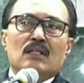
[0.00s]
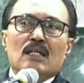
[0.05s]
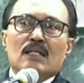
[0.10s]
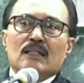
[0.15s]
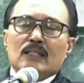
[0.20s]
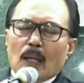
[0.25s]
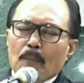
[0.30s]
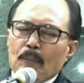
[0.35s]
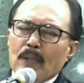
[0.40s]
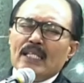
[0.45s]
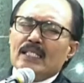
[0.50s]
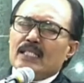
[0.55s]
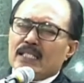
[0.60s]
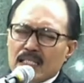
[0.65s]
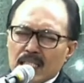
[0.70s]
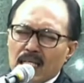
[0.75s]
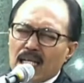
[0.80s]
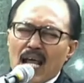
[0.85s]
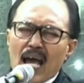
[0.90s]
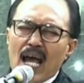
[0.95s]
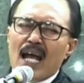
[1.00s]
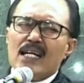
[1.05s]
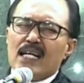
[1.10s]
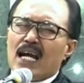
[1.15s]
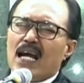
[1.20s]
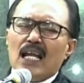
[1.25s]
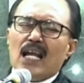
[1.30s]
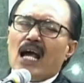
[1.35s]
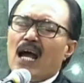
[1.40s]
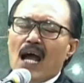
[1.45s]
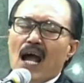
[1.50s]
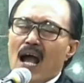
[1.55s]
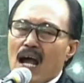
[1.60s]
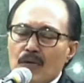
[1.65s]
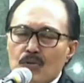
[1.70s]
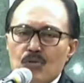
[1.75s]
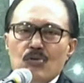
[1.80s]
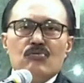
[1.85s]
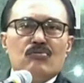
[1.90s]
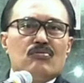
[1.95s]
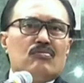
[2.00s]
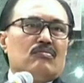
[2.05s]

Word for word: Tapi celakalah aku.